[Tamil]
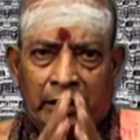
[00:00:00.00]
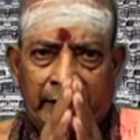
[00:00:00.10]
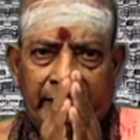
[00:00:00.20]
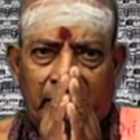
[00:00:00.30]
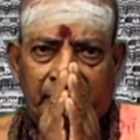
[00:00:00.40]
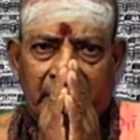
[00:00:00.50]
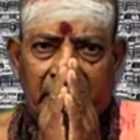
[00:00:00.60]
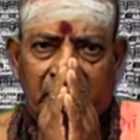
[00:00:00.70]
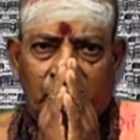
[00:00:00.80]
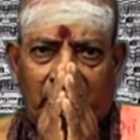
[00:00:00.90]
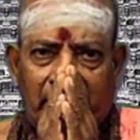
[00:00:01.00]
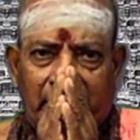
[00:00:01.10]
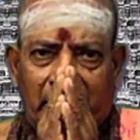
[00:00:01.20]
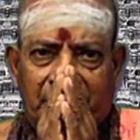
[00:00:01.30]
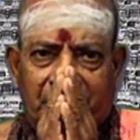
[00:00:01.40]
ஏஎம் என்
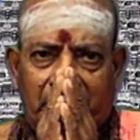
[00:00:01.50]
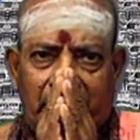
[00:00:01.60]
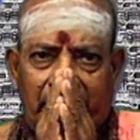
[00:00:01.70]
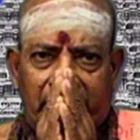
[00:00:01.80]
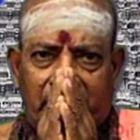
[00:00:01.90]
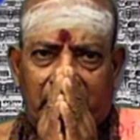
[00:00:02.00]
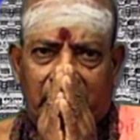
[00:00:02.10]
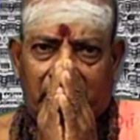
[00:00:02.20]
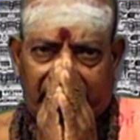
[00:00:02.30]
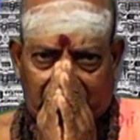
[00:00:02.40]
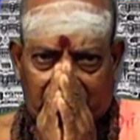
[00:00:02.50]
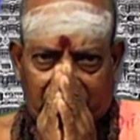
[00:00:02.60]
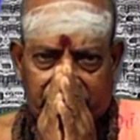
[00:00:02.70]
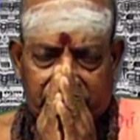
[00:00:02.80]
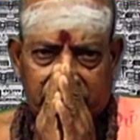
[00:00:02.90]
தொலைக்காட்சி நேயர்களுக்கு
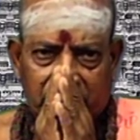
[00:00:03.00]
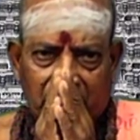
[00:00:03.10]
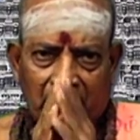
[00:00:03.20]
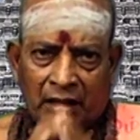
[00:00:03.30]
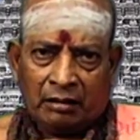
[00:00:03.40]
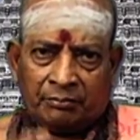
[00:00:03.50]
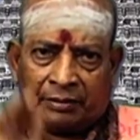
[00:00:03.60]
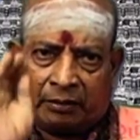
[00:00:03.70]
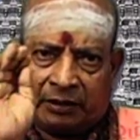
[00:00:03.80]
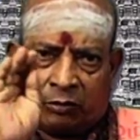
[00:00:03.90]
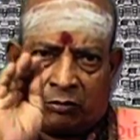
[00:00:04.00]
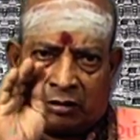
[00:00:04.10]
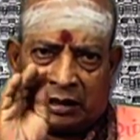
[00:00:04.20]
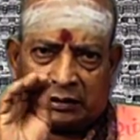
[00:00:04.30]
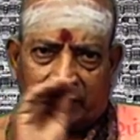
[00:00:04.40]
வணக்கம்
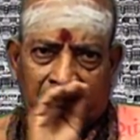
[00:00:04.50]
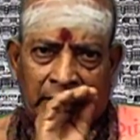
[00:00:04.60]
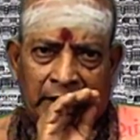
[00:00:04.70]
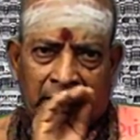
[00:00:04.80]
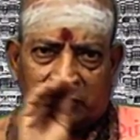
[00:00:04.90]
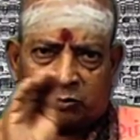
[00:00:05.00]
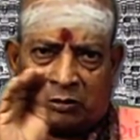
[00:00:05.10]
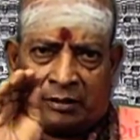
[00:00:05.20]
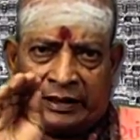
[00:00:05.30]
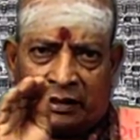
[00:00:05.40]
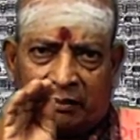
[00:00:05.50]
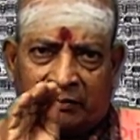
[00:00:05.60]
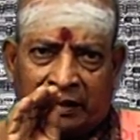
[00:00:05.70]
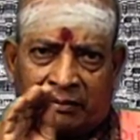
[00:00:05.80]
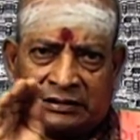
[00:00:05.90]
பரமகுருநாதர் வாரியார்
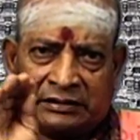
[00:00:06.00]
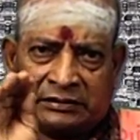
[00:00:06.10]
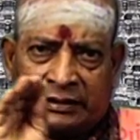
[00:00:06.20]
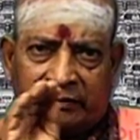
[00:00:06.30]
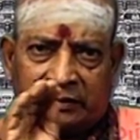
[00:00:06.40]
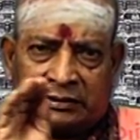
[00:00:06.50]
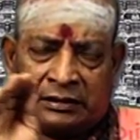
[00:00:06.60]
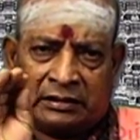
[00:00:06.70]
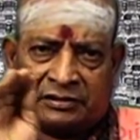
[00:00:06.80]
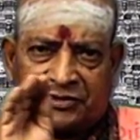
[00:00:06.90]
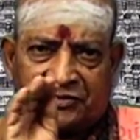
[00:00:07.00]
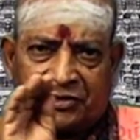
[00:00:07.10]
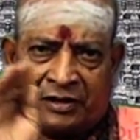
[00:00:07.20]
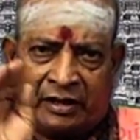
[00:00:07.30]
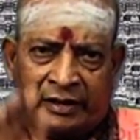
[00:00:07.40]
சுவாமிகளின் மலர்பதத்தை வந்தனித்து
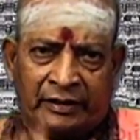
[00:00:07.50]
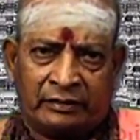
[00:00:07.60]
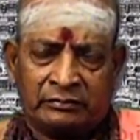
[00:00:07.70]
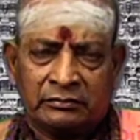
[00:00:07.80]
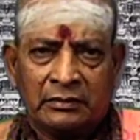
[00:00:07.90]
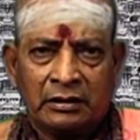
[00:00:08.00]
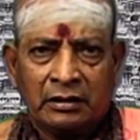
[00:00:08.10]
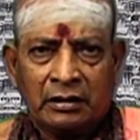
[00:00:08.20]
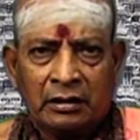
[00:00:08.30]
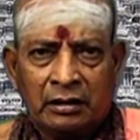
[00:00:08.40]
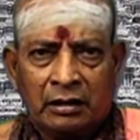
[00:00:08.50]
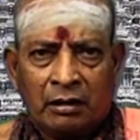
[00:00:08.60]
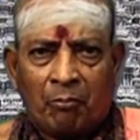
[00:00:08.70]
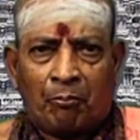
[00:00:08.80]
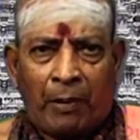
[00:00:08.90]
சிறியேன்
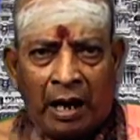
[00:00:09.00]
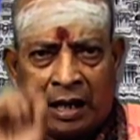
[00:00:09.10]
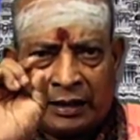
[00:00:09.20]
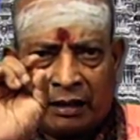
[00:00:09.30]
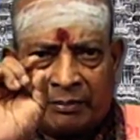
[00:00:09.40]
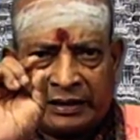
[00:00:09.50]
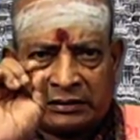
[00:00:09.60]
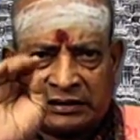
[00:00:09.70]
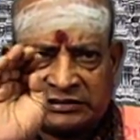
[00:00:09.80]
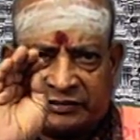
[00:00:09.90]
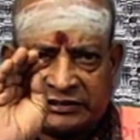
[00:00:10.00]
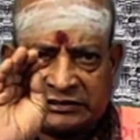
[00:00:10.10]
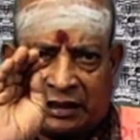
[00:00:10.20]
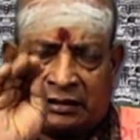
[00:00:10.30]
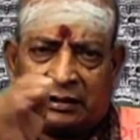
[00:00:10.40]
பாடல் பெற்ற
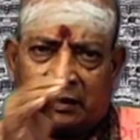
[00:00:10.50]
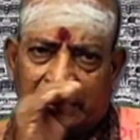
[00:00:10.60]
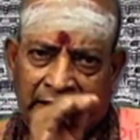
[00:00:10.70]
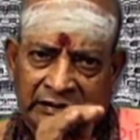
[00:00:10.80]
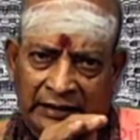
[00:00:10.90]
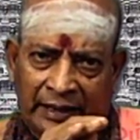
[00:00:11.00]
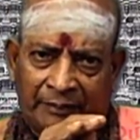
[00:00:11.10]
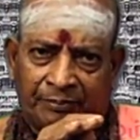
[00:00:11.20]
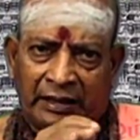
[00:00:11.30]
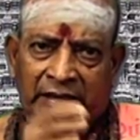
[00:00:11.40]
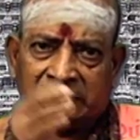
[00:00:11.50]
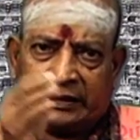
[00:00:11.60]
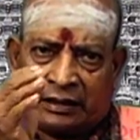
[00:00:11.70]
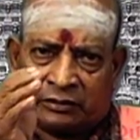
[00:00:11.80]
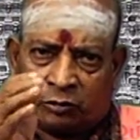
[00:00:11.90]
சிவஸ்தலங்கள் என்ற தலைப்பிலே
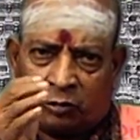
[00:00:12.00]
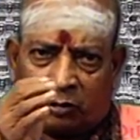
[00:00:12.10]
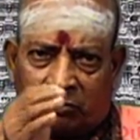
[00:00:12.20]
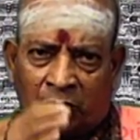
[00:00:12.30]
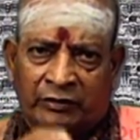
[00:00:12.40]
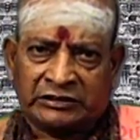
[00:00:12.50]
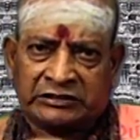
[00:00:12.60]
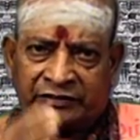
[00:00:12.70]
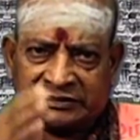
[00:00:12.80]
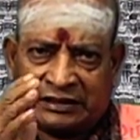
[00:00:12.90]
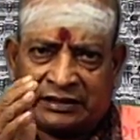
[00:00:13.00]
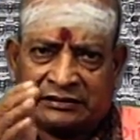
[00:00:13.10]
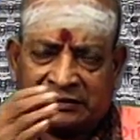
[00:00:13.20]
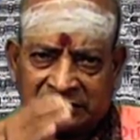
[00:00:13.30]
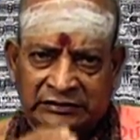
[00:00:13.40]
தினந்தோறும் ஒவ்வொரு
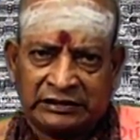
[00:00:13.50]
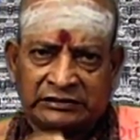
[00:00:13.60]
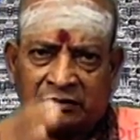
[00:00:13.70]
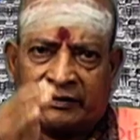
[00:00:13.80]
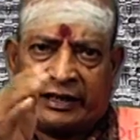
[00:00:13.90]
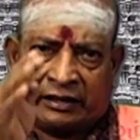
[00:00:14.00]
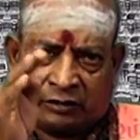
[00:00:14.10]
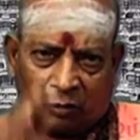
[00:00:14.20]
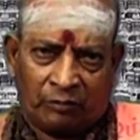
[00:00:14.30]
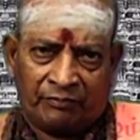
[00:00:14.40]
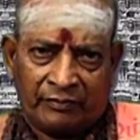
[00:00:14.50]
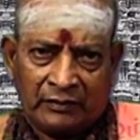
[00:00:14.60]
சிவஸ்தலத்தை சிந்தித்து வருகின்றோம்